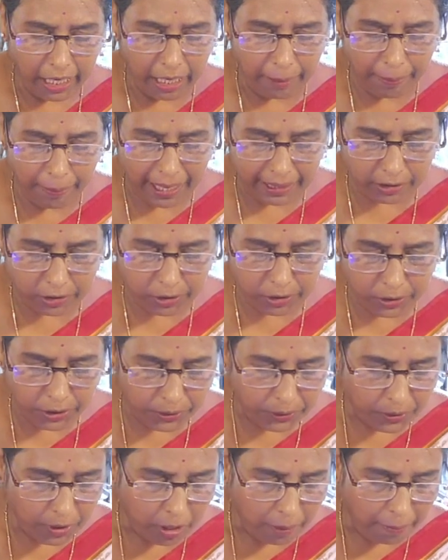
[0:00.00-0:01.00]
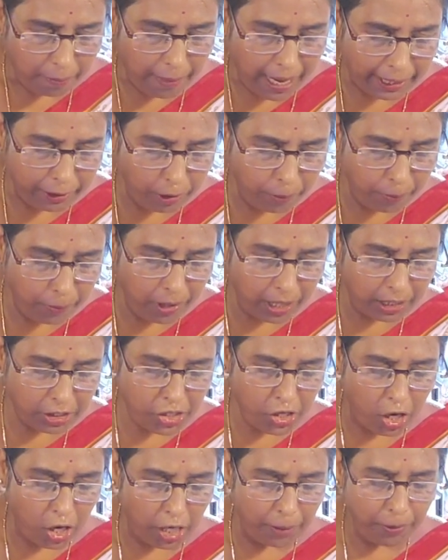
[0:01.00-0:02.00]
হে পার্থ মানবগণ
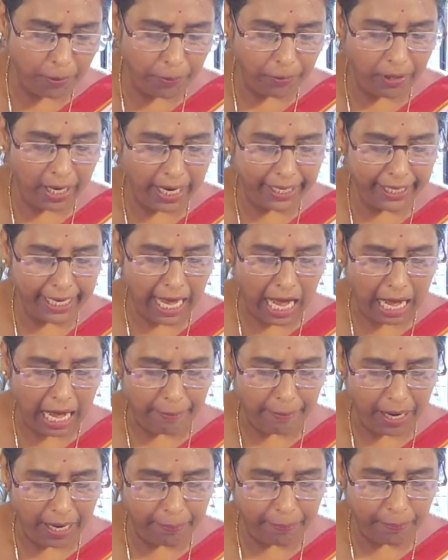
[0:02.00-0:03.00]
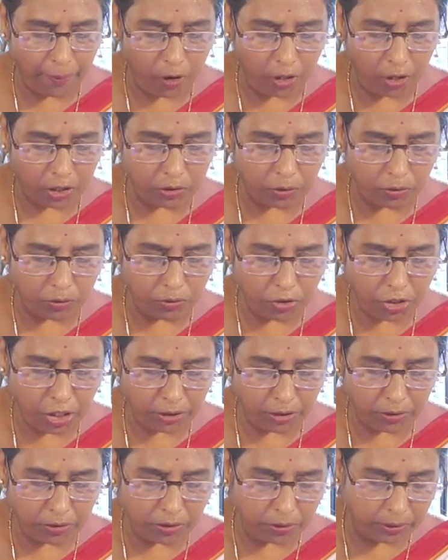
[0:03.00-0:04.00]
সর্বপ্রকারে আমার পথ
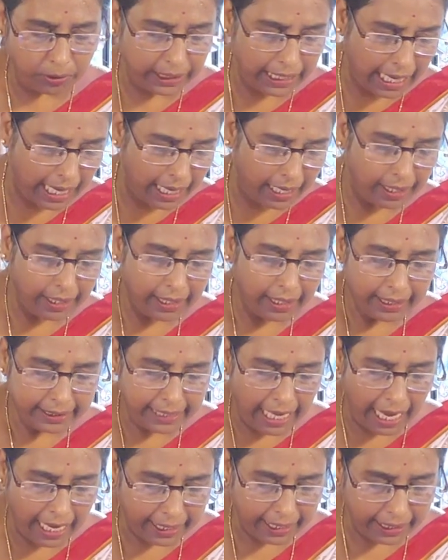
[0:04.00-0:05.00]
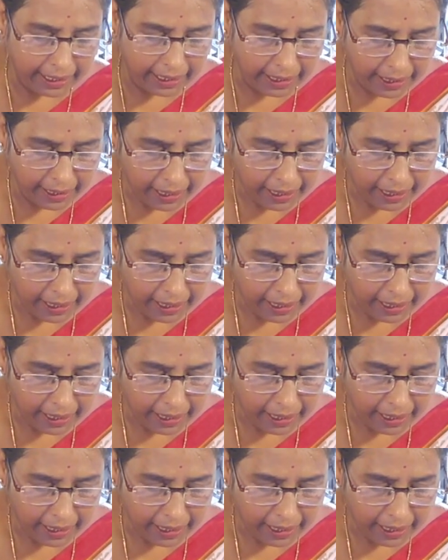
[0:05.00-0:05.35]
অনুসরণ করিয়া থাকে